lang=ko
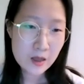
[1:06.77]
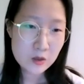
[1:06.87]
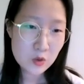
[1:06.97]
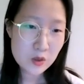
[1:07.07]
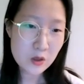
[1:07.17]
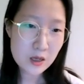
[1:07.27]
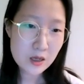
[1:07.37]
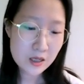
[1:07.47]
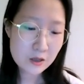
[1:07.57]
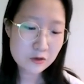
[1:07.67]
총
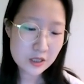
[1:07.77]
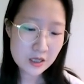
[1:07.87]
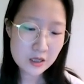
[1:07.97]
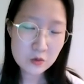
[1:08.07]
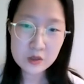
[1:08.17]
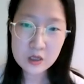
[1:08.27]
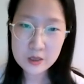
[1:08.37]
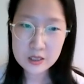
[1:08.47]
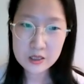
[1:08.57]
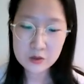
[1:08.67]
11개 국가가
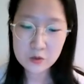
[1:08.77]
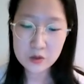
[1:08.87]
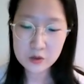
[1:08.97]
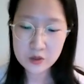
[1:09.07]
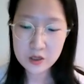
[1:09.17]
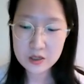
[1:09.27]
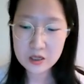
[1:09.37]
동남아시아를 이루고 있고요.